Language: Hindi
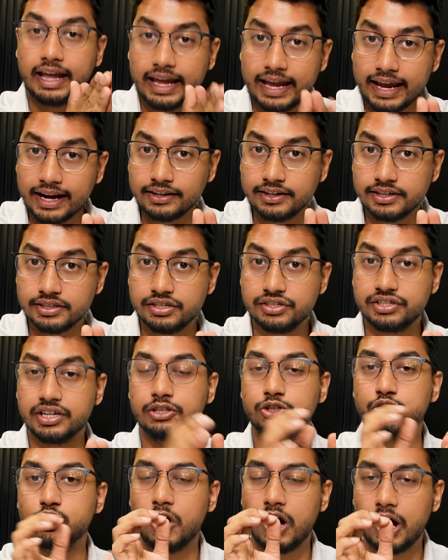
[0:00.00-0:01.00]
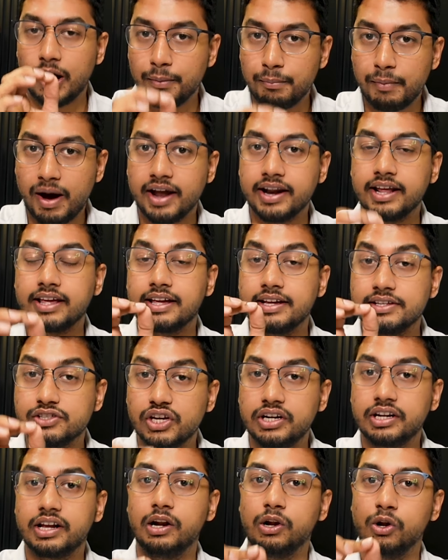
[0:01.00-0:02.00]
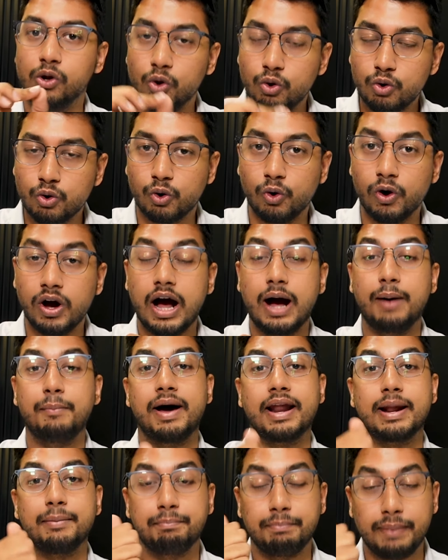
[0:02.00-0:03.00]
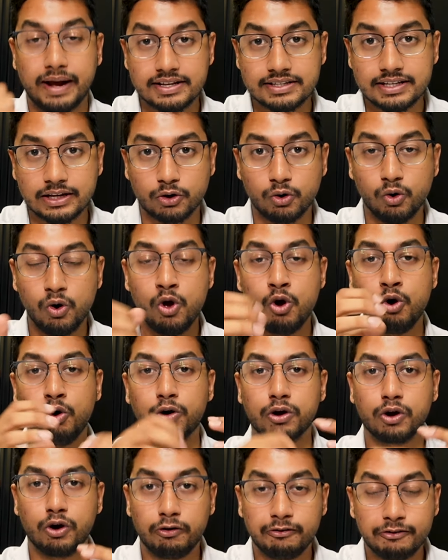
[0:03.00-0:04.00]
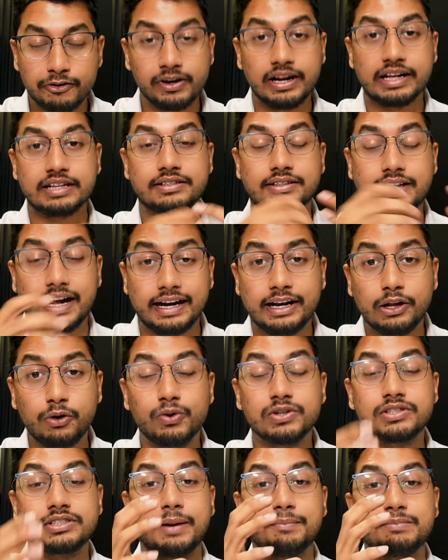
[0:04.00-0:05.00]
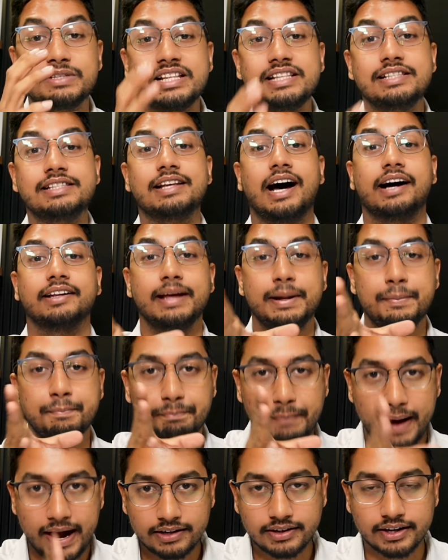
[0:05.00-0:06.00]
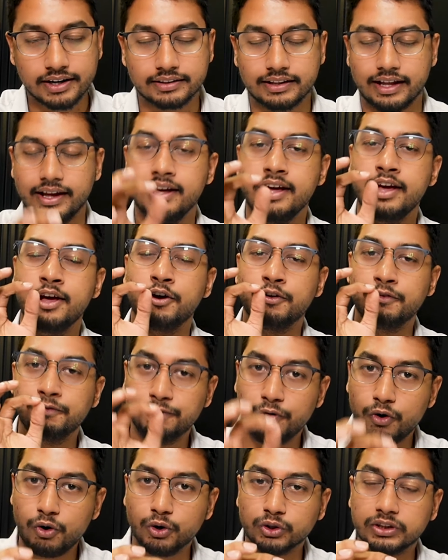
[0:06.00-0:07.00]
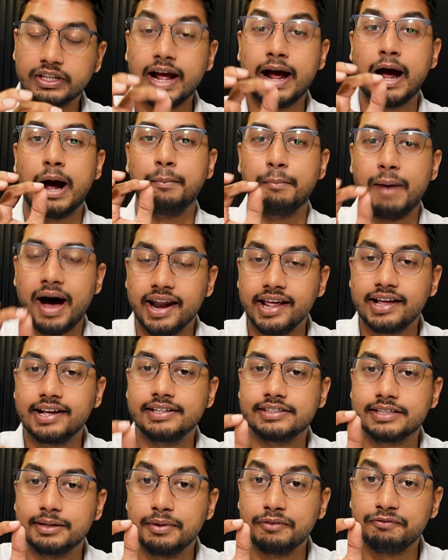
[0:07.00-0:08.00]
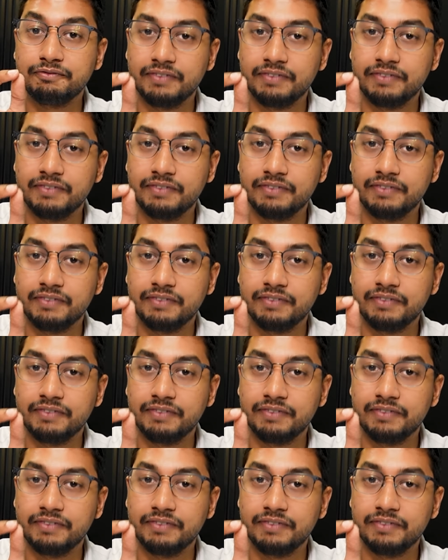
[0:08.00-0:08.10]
एक डिसीजन जो हमारे किचन के लुक को हमारे पैसे को और ओवरऑल एस्थेटिक को सबसे ज़्यादा इंपैक्ट करता है वो होता है हमारे किचन में